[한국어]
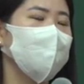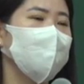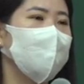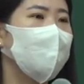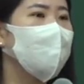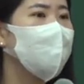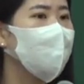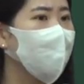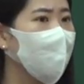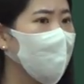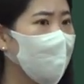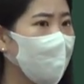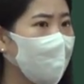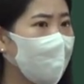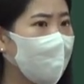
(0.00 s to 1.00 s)
예를 들어
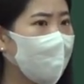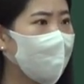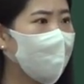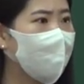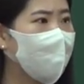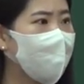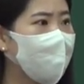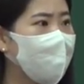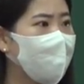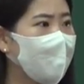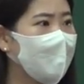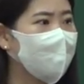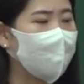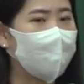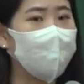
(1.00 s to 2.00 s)
볼게.
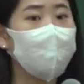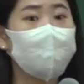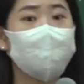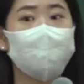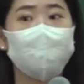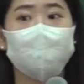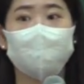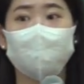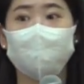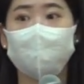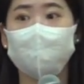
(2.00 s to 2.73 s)
다윗이